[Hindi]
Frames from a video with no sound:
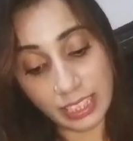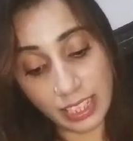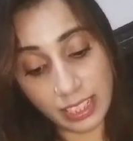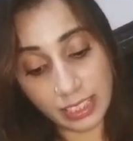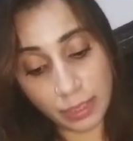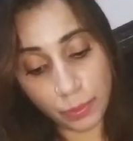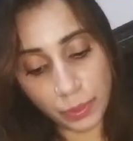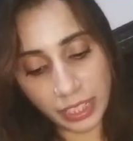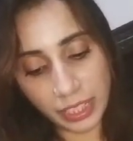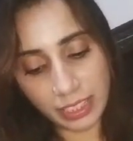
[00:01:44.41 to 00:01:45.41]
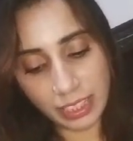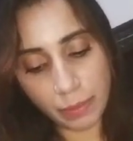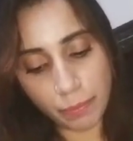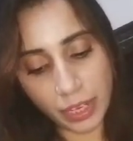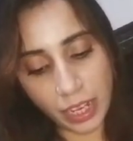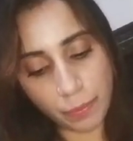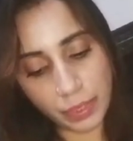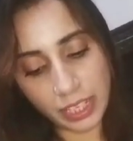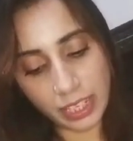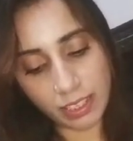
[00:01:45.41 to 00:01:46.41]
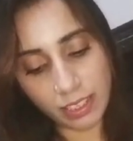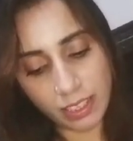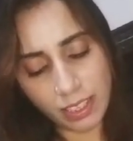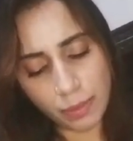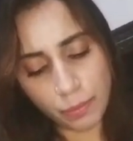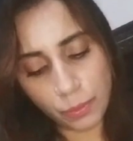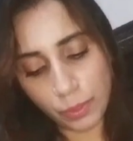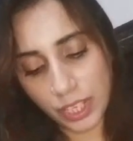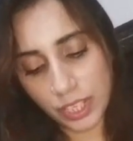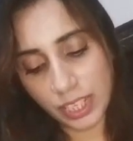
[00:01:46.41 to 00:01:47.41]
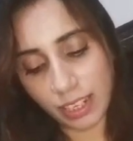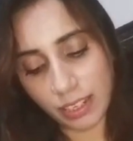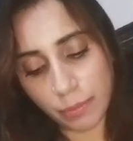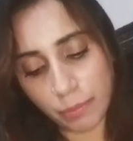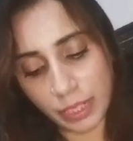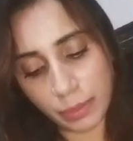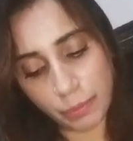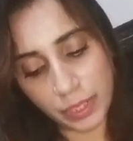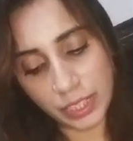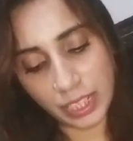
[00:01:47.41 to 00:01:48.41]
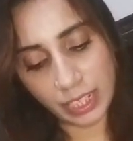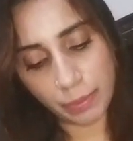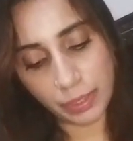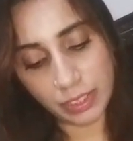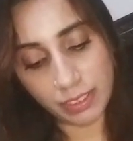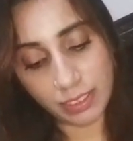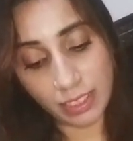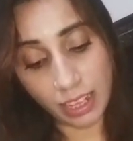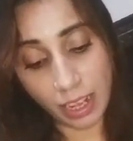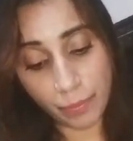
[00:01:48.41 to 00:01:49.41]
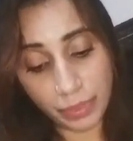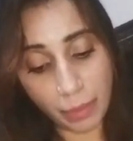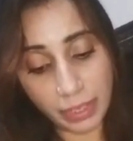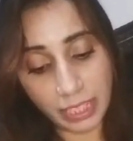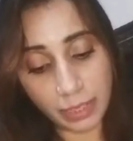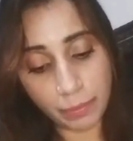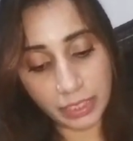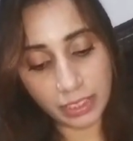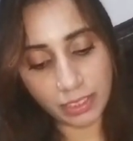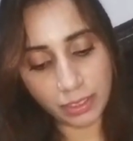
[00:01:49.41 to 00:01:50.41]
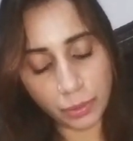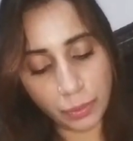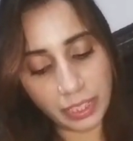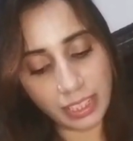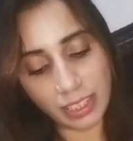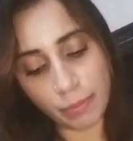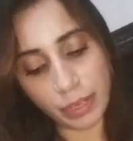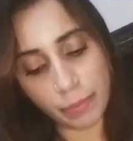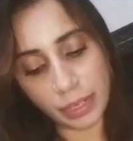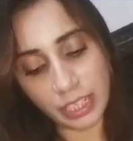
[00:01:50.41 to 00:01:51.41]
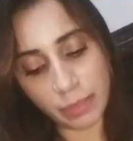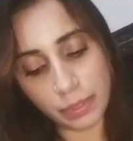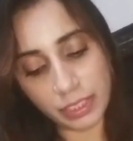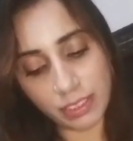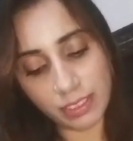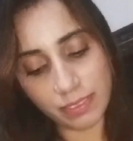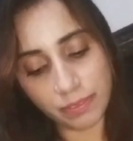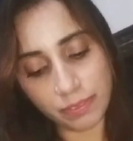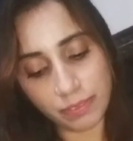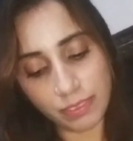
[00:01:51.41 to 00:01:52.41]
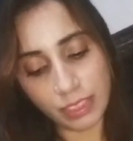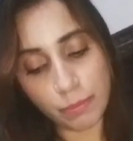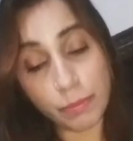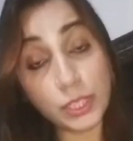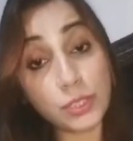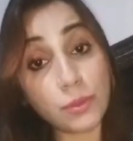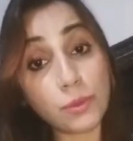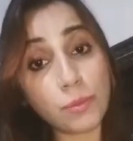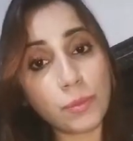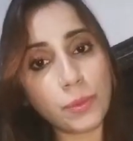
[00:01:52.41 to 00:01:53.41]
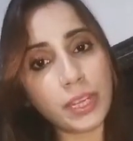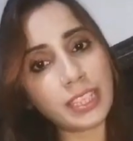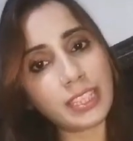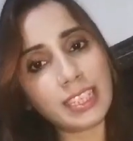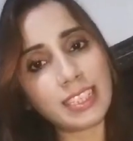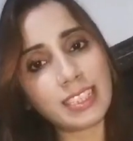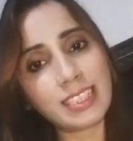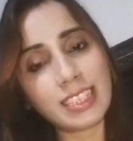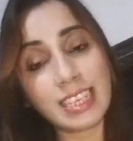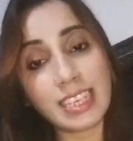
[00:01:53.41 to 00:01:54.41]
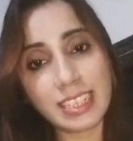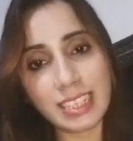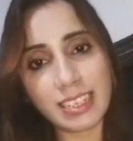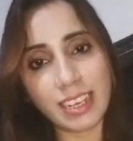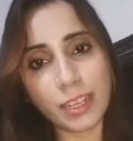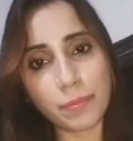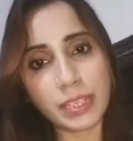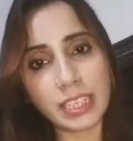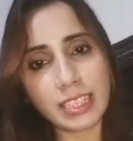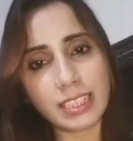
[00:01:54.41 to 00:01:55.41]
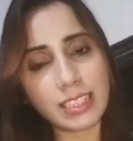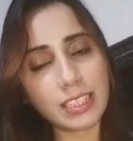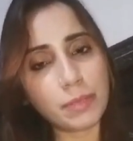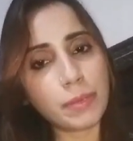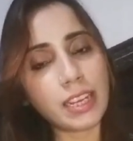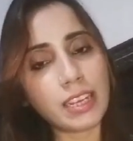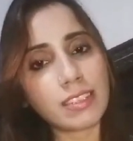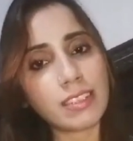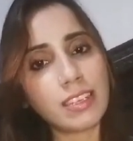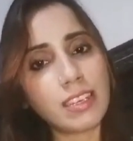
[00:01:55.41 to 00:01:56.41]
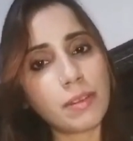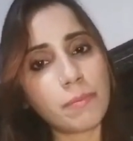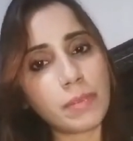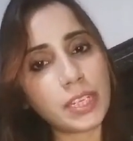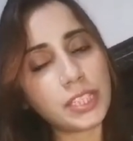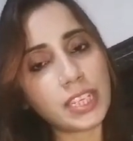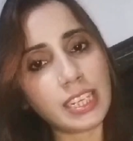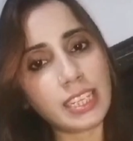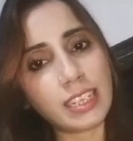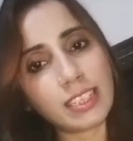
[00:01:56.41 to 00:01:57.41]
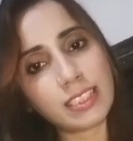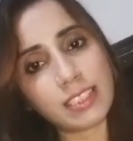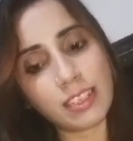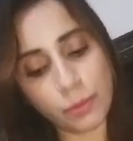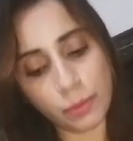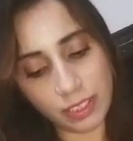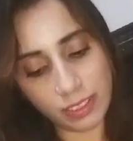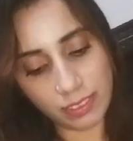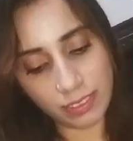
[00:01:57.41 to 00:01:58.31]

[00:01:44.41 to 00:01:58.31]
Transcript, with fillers: क्या किसी बूढ़े गरीब बाप के पूरा शहर बंद पड़ जाने पर काम ना मिलने पर रोटी ना कमा पाने पर बच्चों को भूखा देखकर एक ही रात में कई बार मर जाने का किस्सा होगा